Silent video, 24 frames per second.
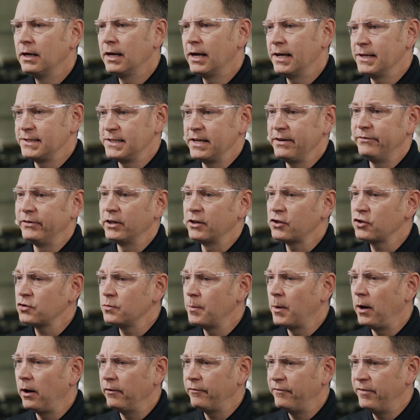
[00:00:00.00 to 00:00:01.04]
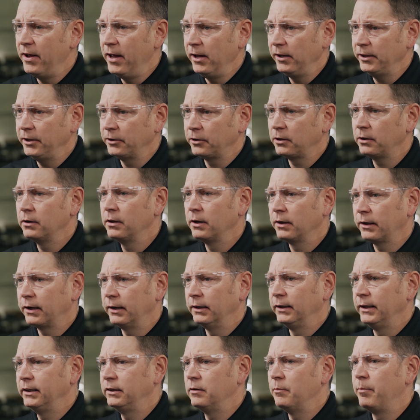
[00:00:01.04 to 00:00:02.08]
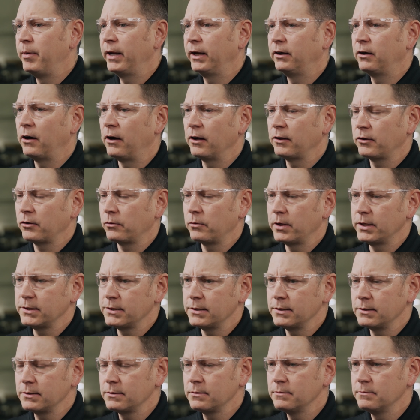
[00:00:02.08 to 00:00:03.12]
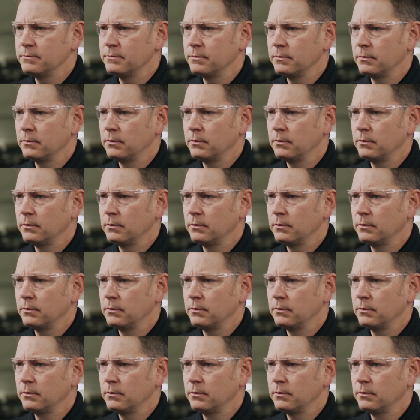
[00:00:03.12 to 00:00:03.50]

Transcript: car même un petit échec peut entraîner de grandes conséquences.